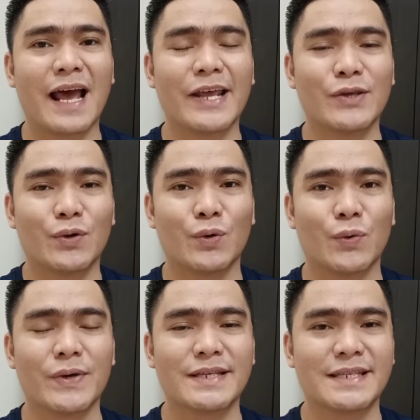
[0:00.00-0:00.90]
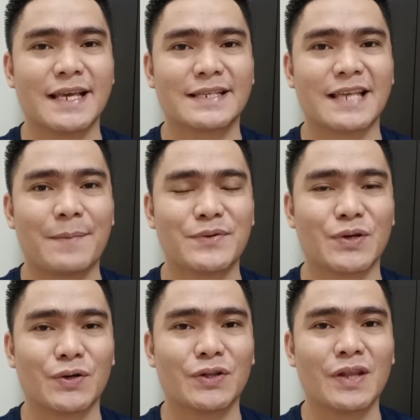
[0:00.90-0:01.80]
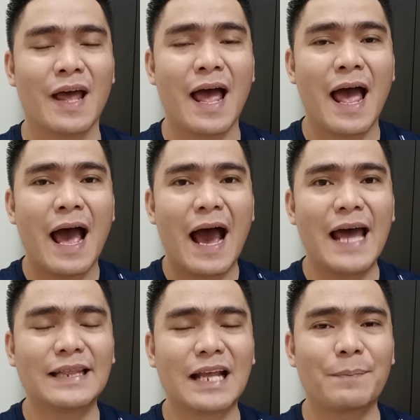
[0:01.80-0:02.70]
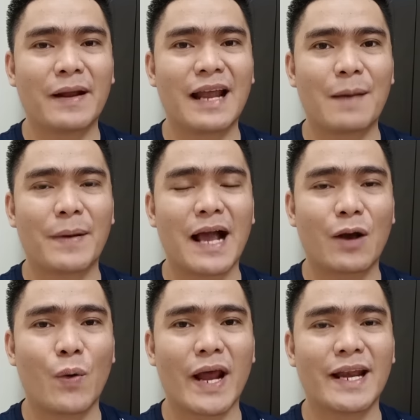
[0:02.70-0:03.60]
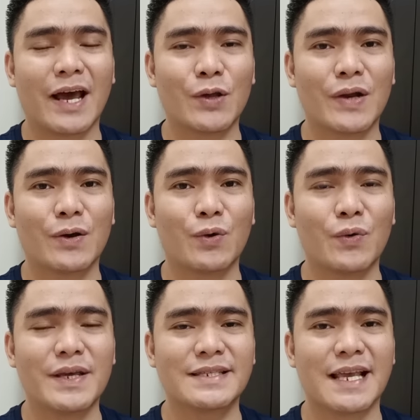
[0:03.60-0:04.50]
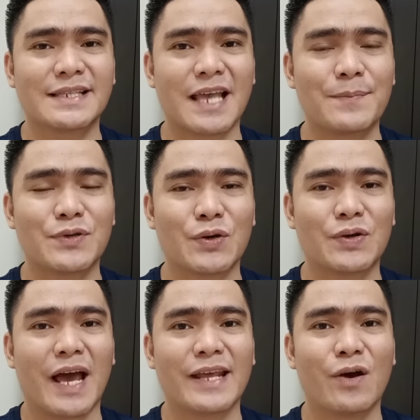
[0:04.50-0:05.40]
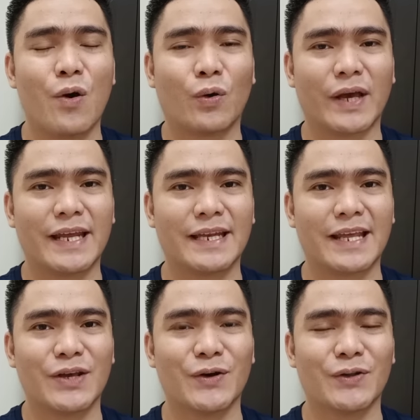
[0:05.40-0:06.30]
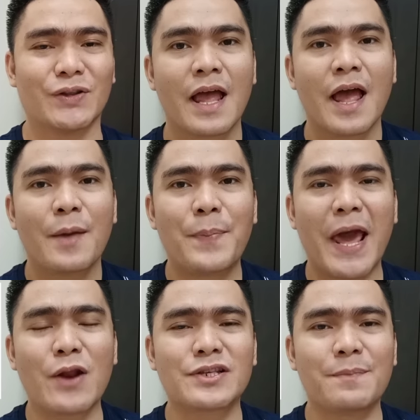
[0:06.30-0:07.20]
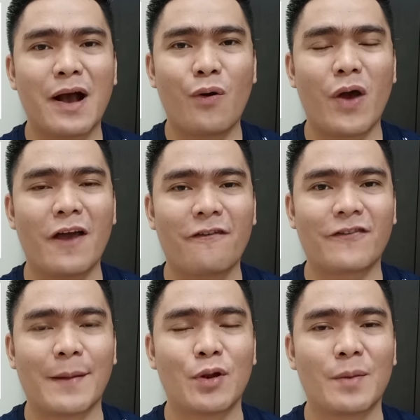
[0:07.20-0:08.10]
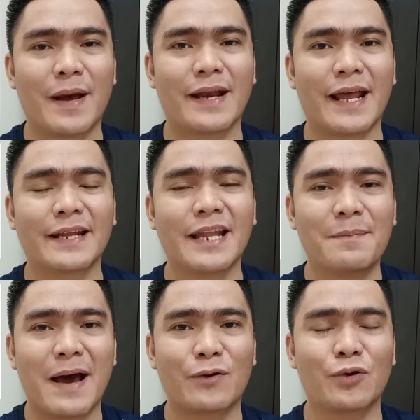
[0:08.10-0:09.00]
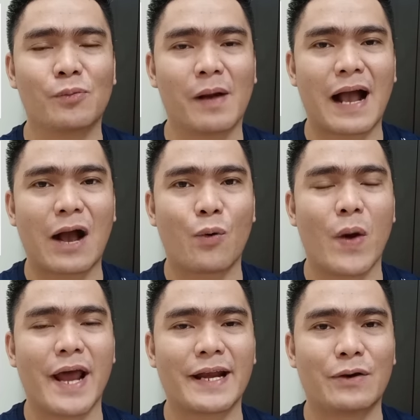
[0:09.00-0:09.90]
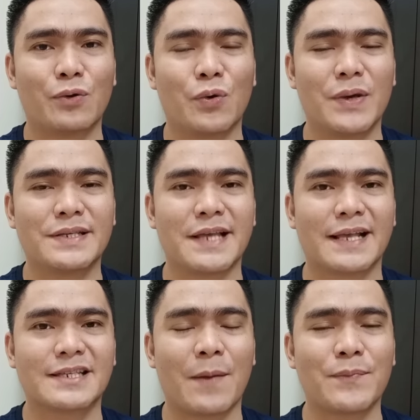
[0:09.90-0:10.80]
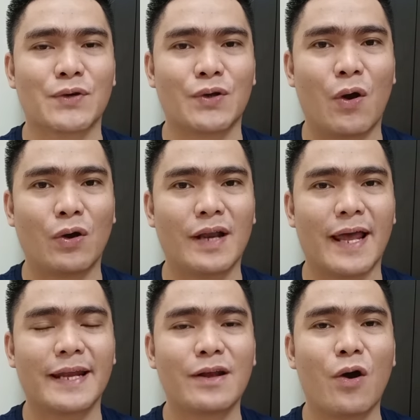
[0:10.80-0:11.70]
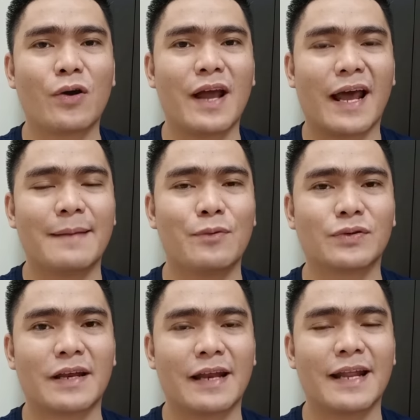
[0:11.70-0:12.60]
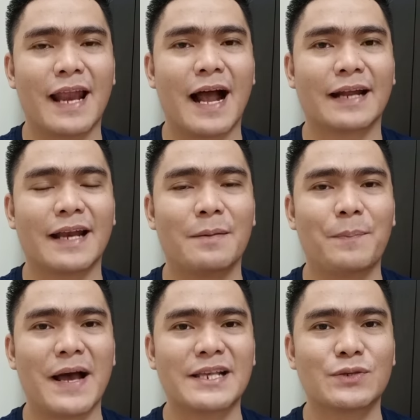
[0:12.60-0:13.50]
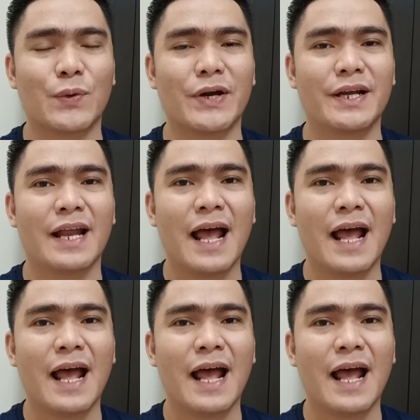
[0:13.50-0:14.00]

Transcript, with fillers: ng inyong UEC exemption. At kapag nakapag-acquire na kayo ng OEC exemption ay okay na yon. Pero sa mga OFW naman na hindi marunong mag-acquire ng OEC exemption online or nakalimutan na nila ang kanilang password